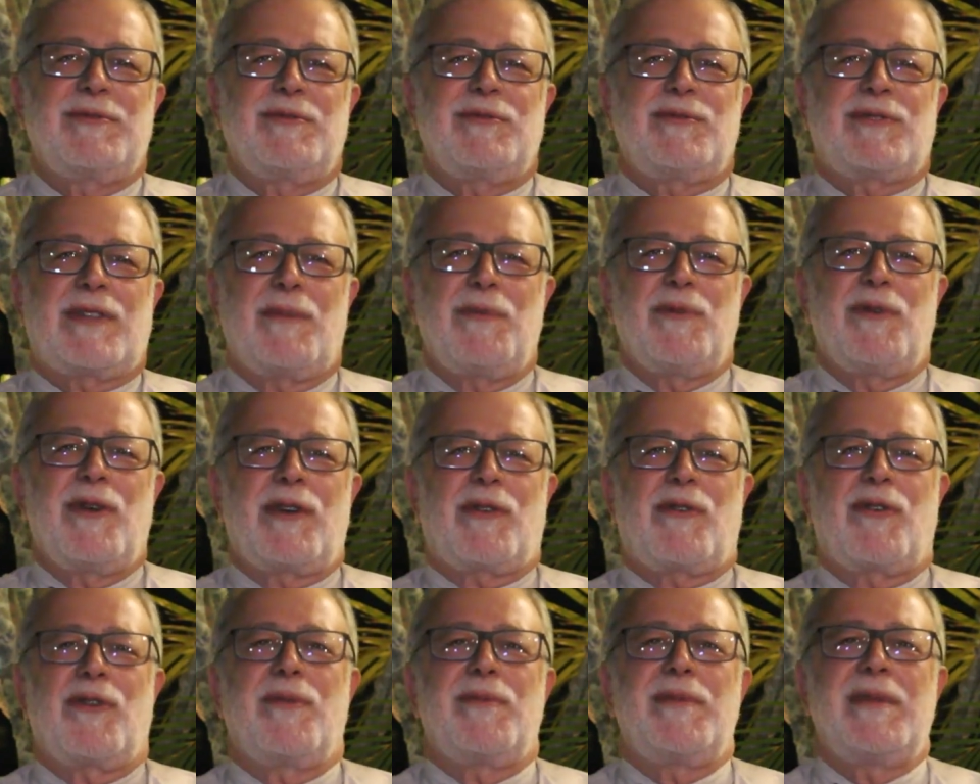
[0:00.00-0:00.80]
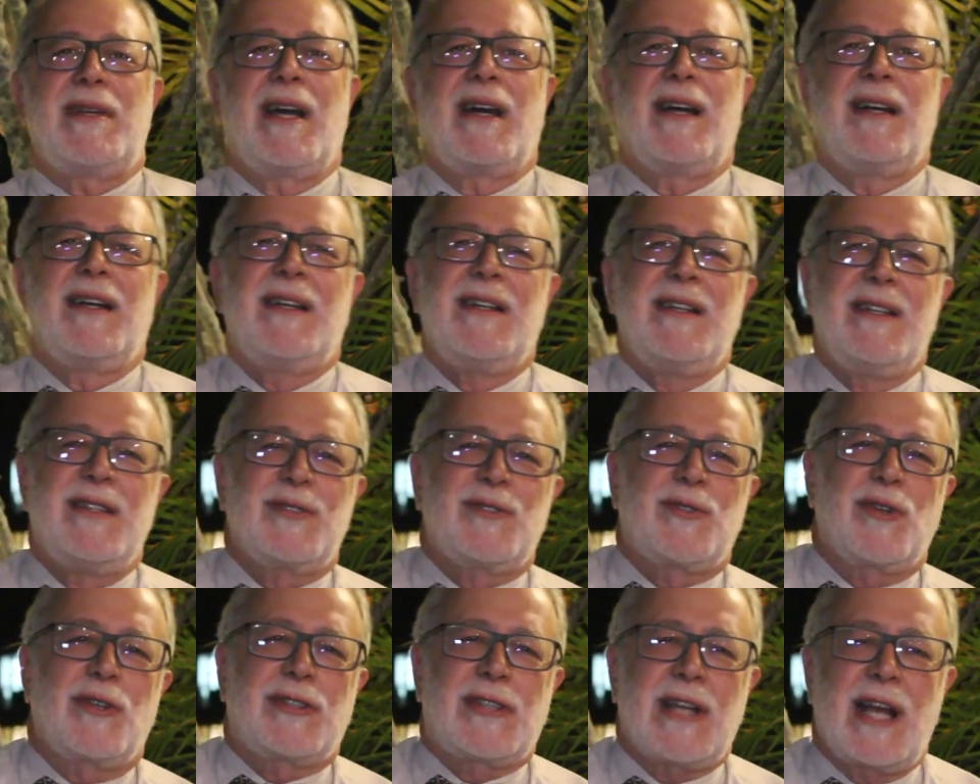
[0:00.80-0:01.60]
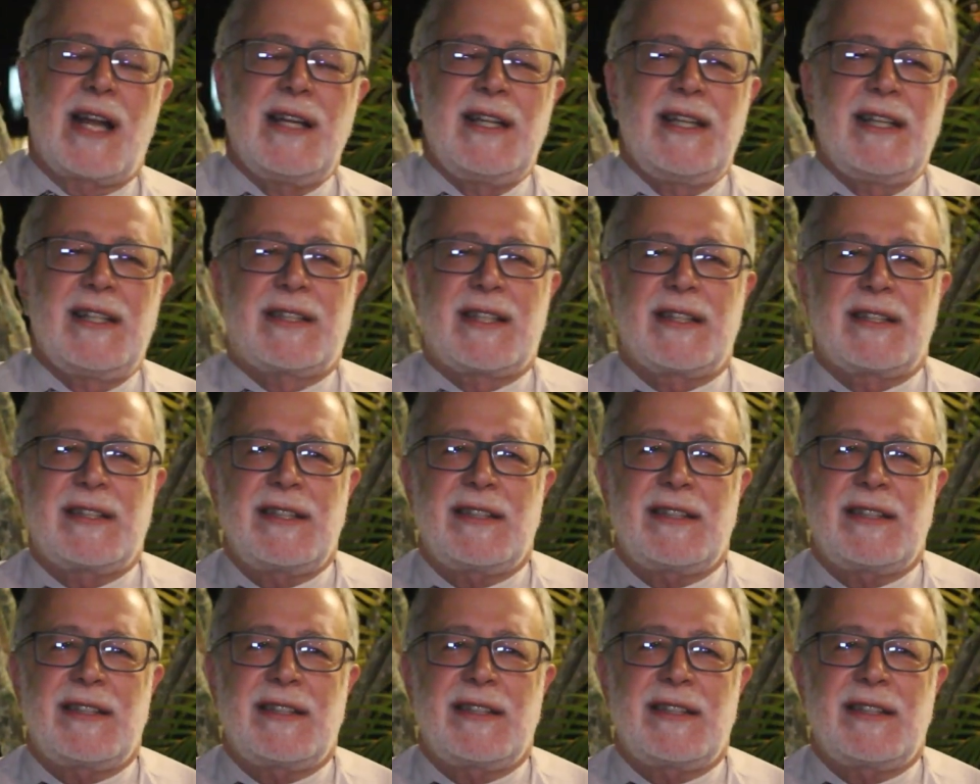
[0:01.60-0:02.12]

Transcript: não estamos numa economia socialista.